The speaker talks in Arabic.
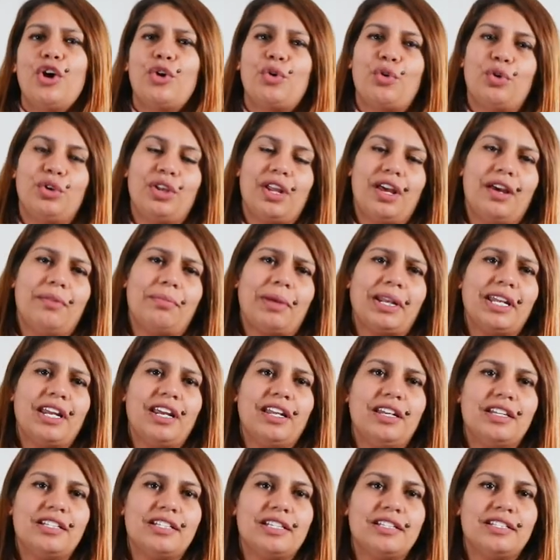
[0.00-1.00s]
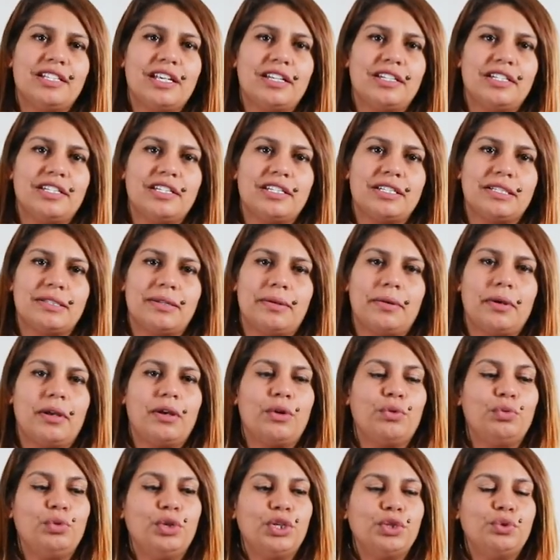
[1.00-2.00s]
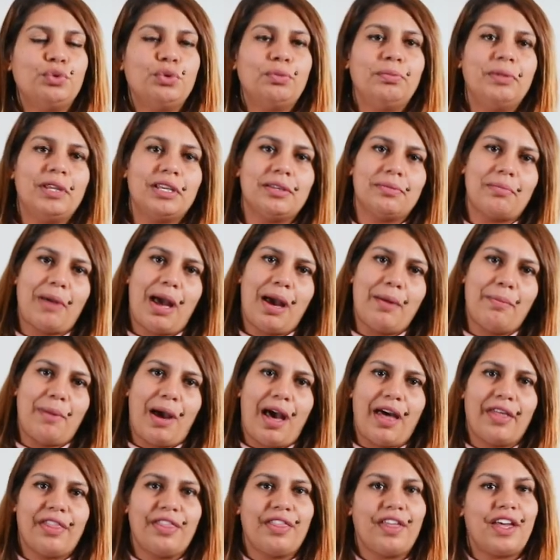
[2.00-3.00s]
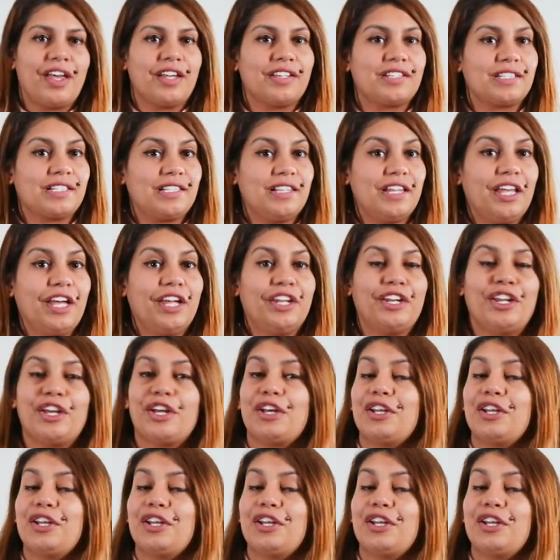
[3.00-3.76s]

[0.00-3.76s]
كنا معناها لي زيكزرسيس اولاد وبنات مع بعضنا سلاح